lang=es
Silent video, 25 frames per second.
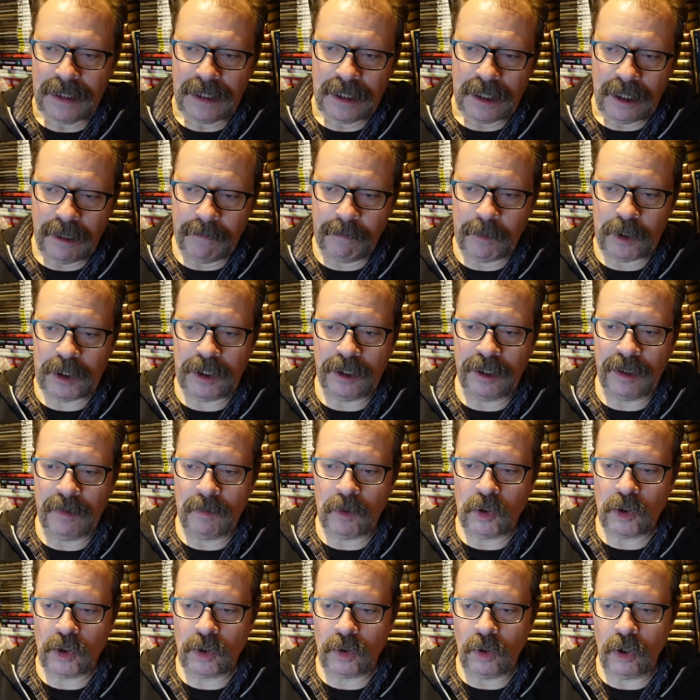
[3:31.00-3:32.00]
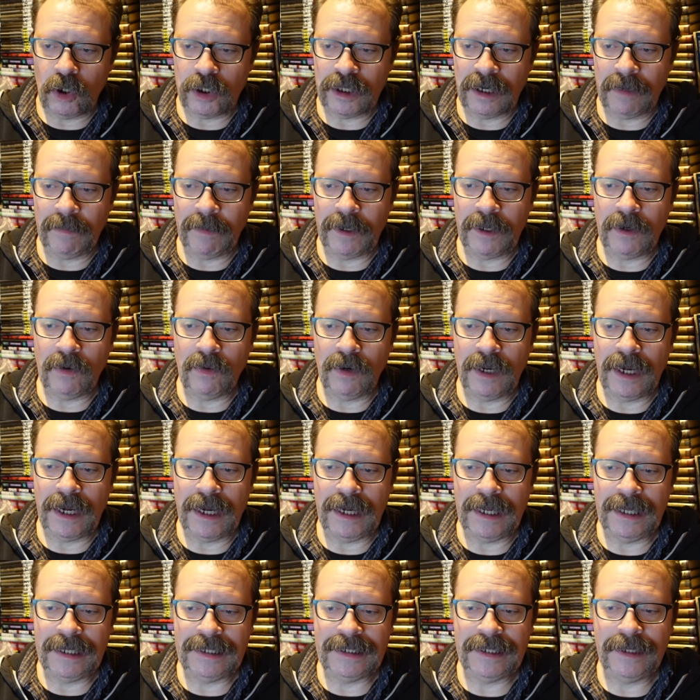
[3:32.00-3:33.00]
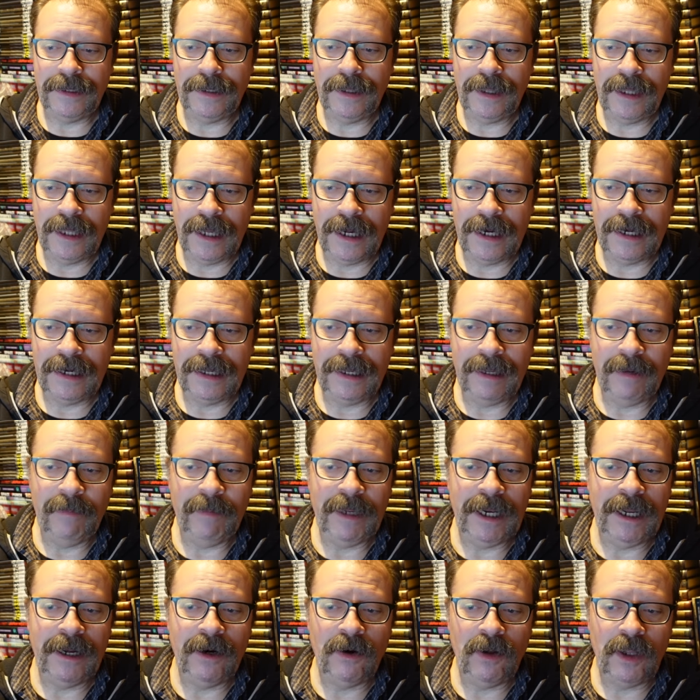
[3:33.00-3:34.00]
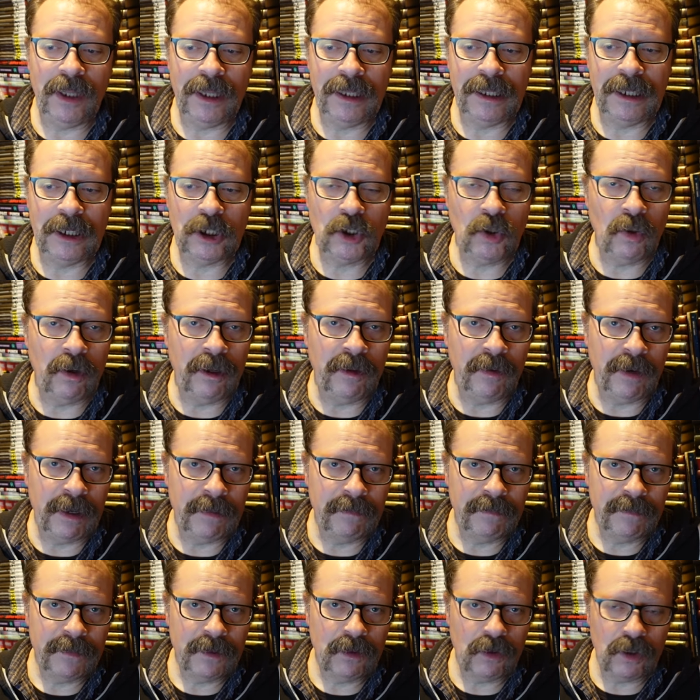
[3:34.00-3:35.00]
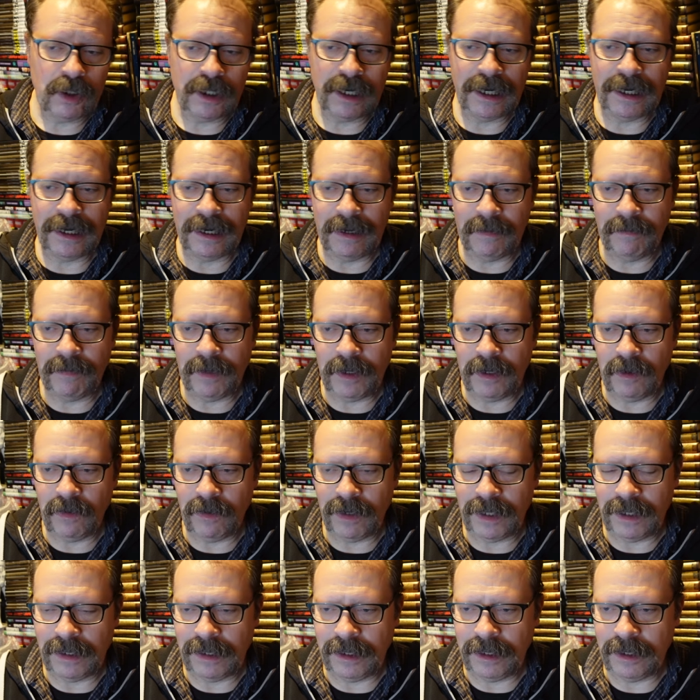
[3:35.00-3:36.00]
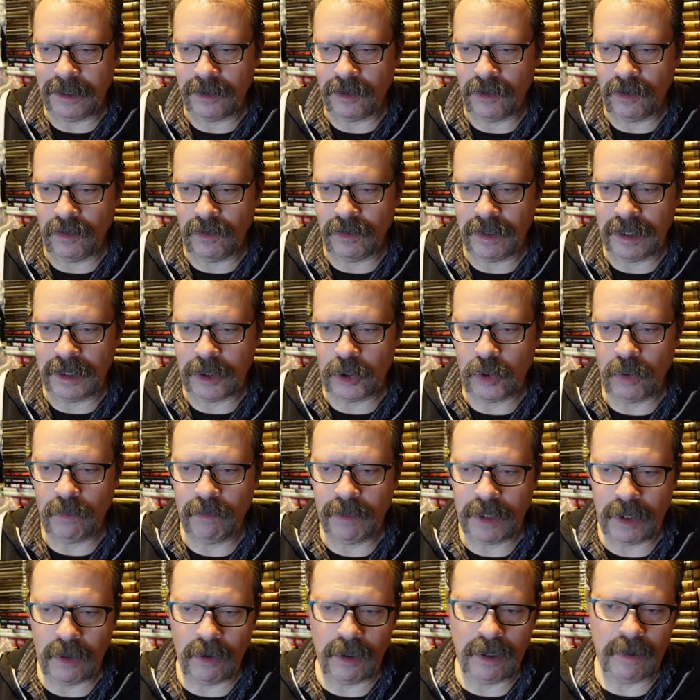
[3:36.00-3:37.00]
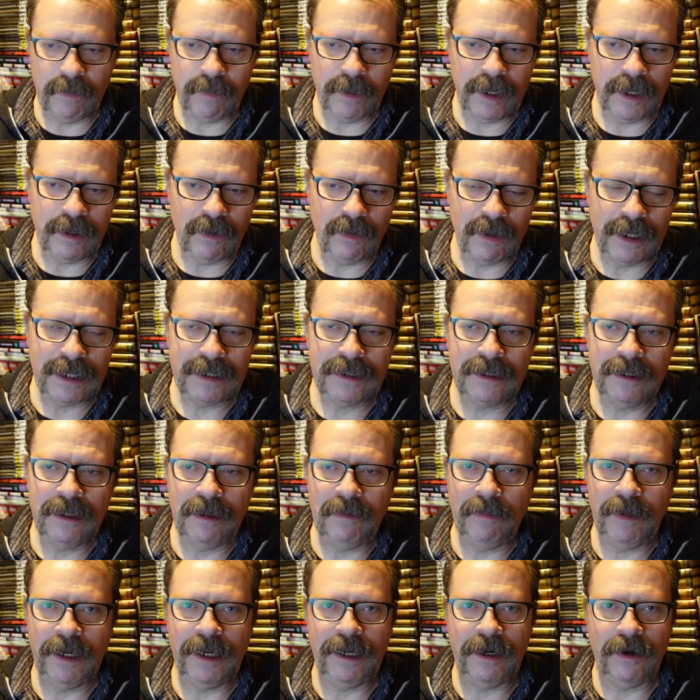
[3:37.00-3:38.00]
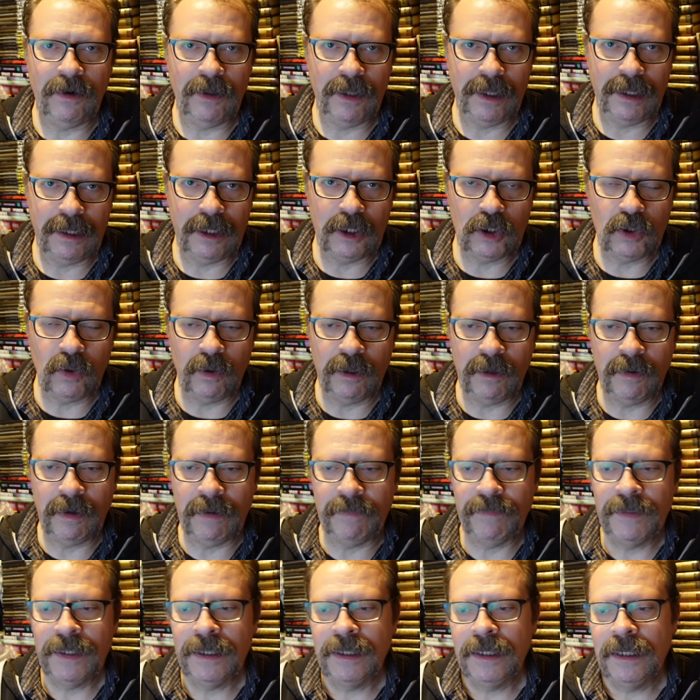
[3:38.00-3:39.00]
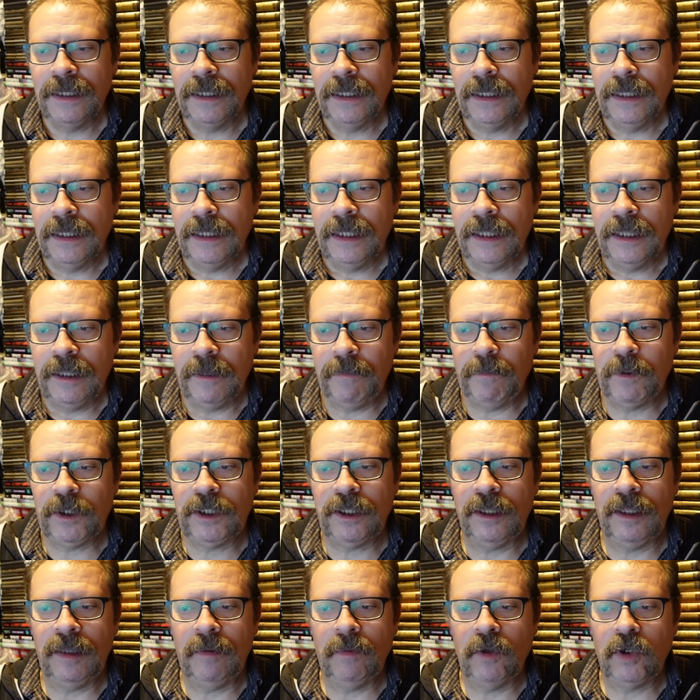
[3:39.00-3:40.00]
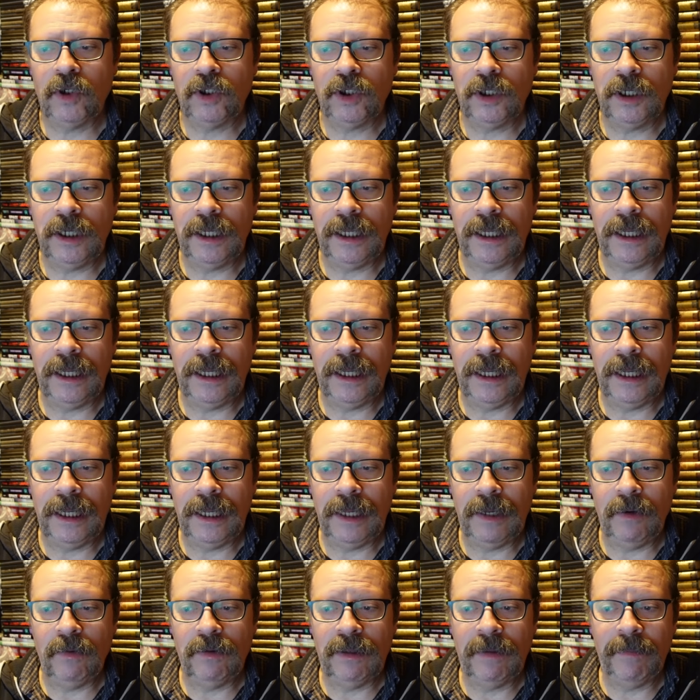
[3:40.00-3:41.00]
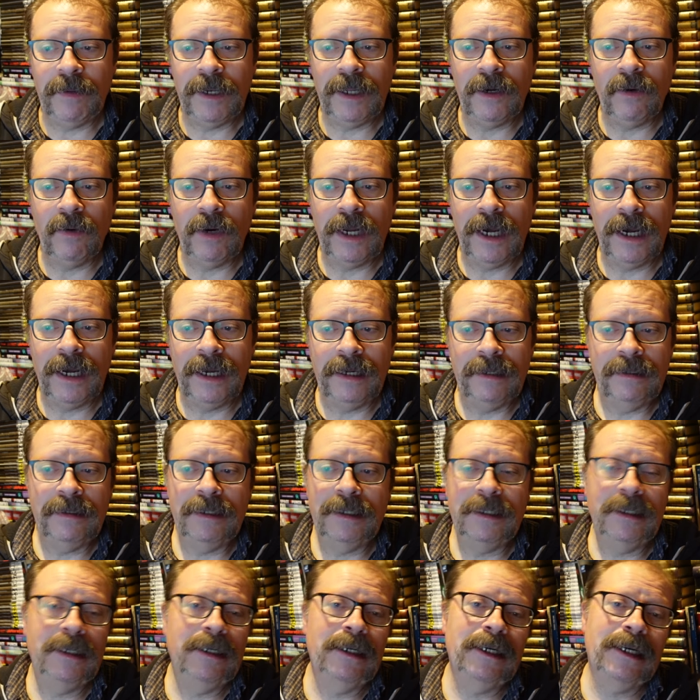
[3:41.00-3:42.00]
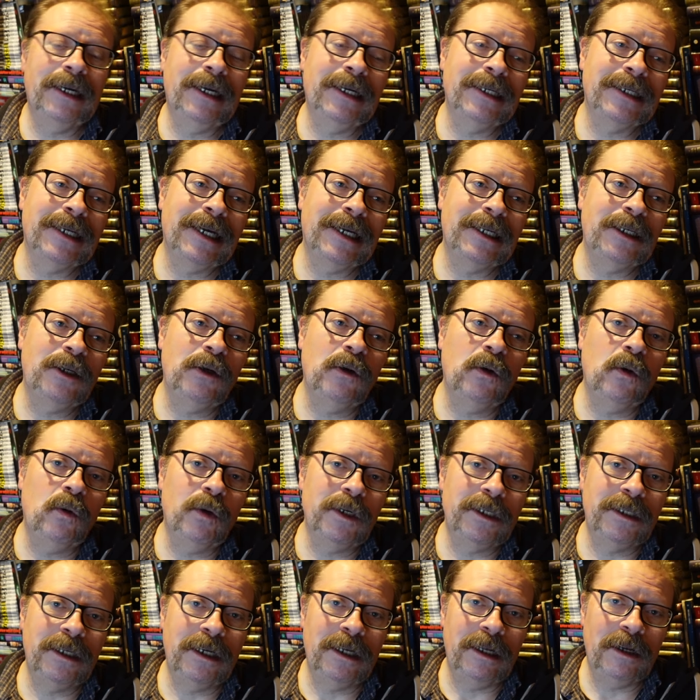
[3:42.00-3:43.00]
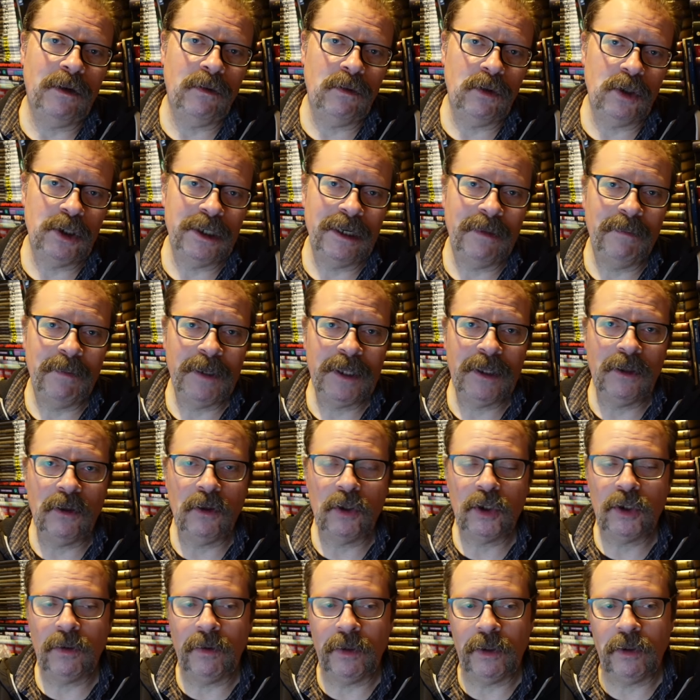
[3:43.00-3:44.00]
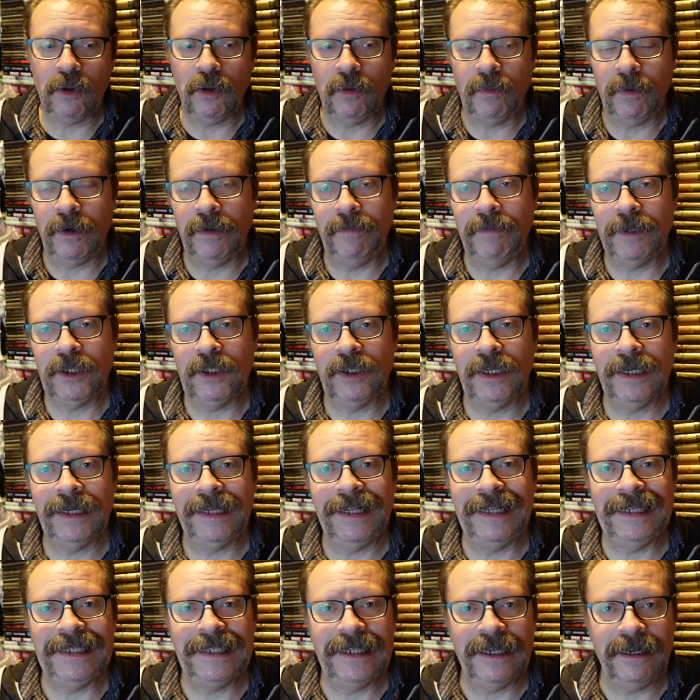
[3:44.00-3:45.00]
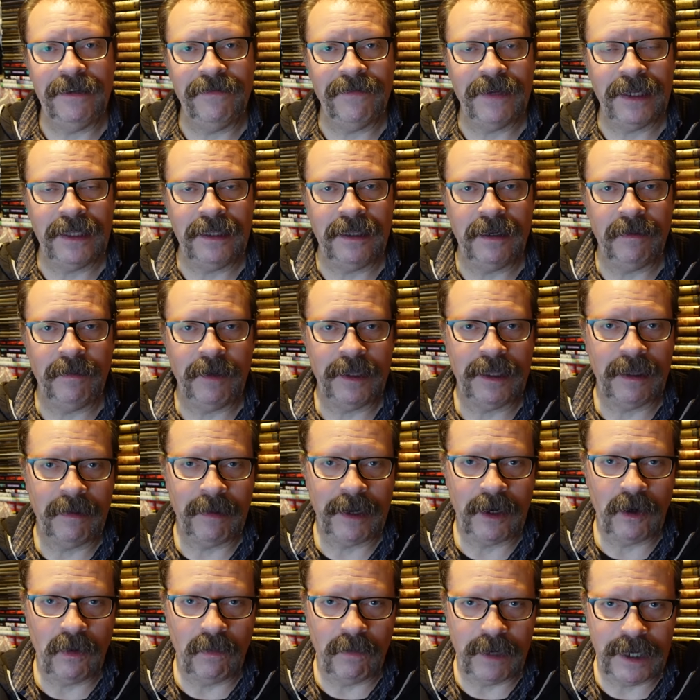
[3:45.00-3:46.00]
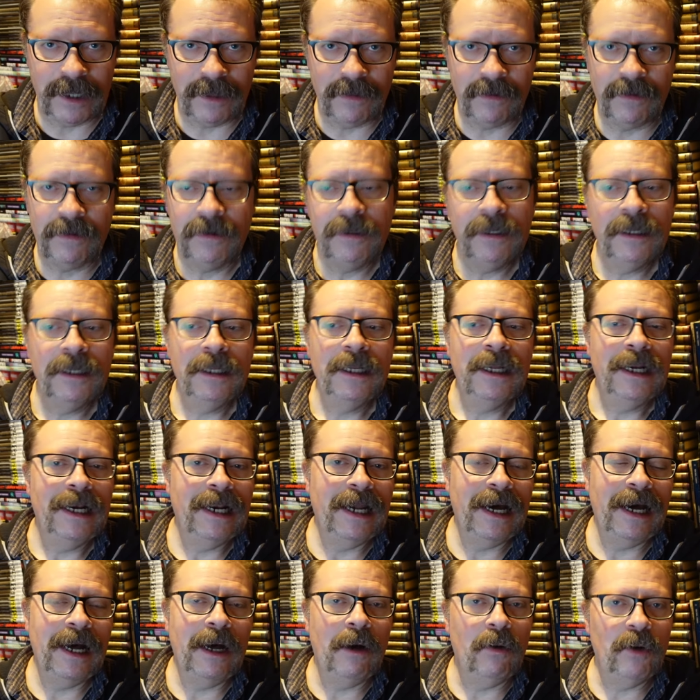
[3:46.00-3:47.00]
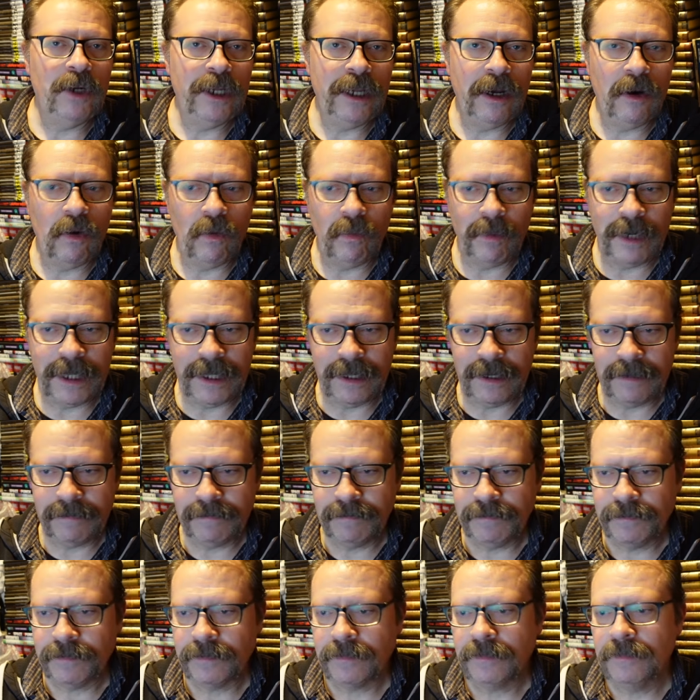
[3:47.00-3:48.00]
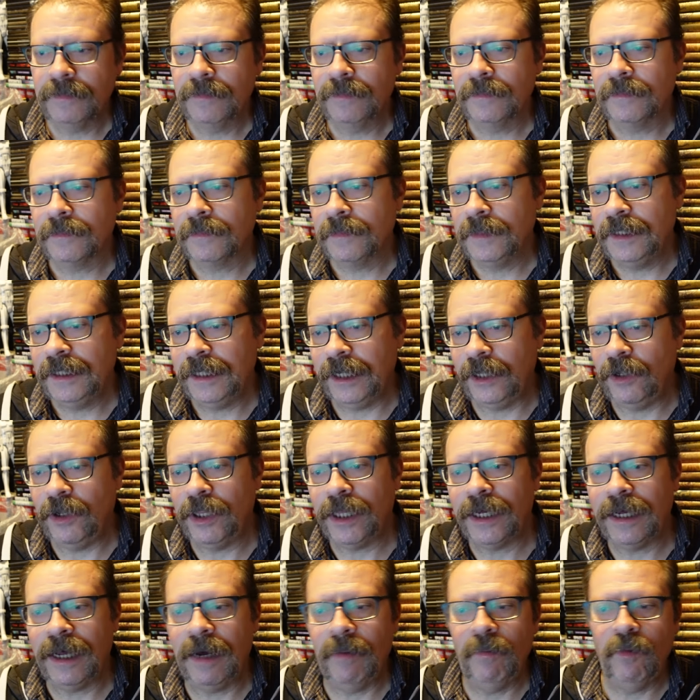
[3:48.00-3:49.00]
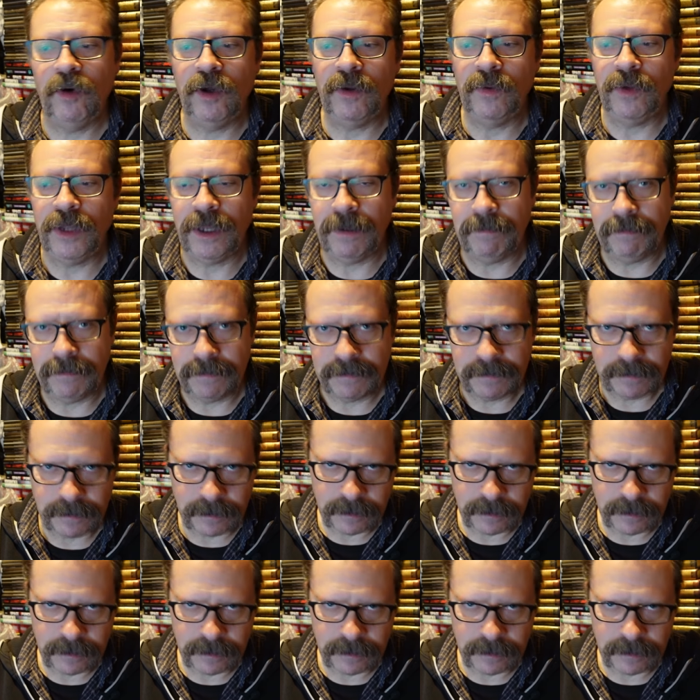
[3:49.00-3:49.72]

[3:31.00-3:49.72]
Después tenemos otra película esencial, El milagro de Ana Sullivan, otra gran película del director, una de sus mejores películas, El milagro de Ana Sullivan, Después tenemos eh, una película eh, que es casi un western en algunos aspectos, sobre todo por el personaje del sheriff que interpreta Marlon Brando, La jauría humana, que no deja muy bien